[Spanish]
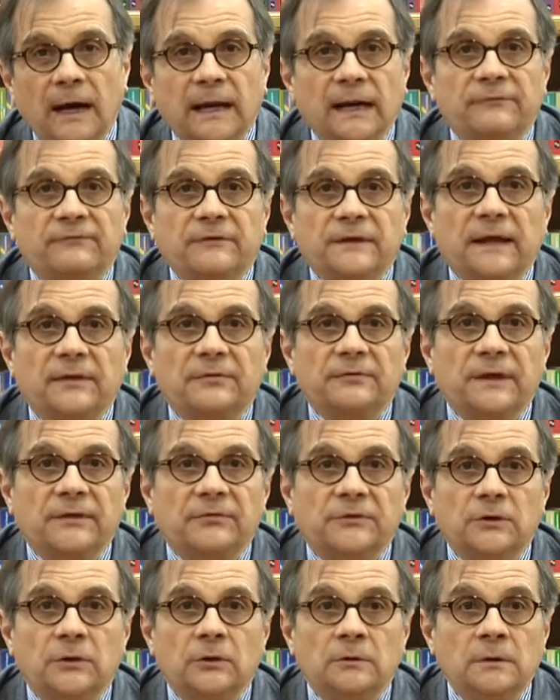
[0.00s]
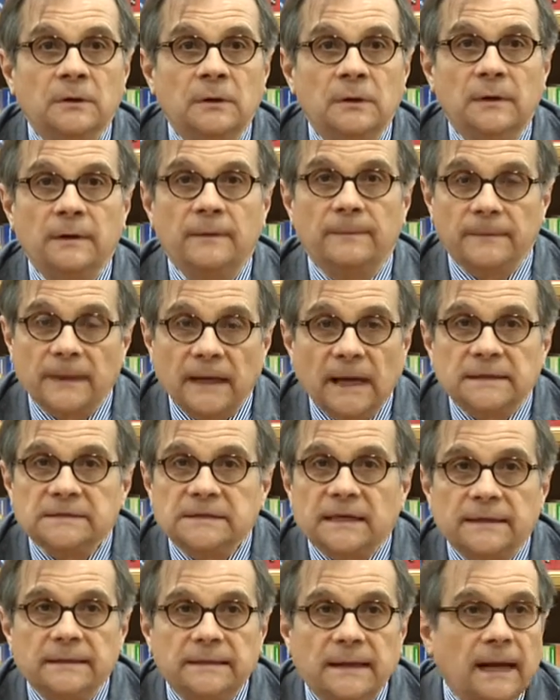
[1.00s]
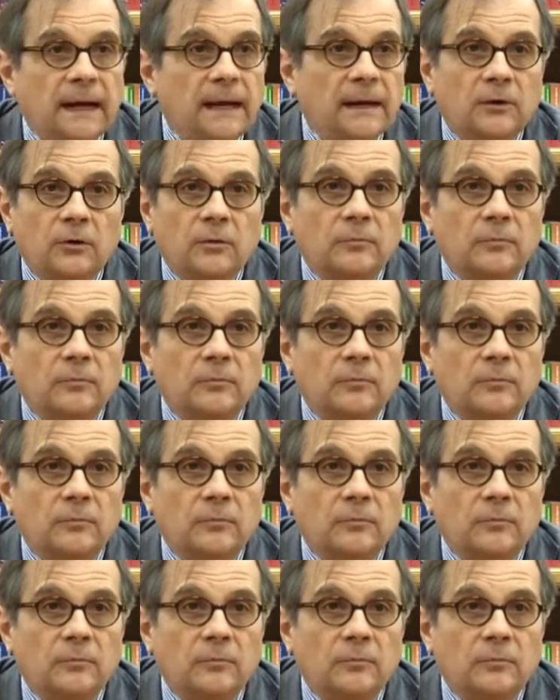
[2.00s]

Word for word: a la financiación de la sanidad,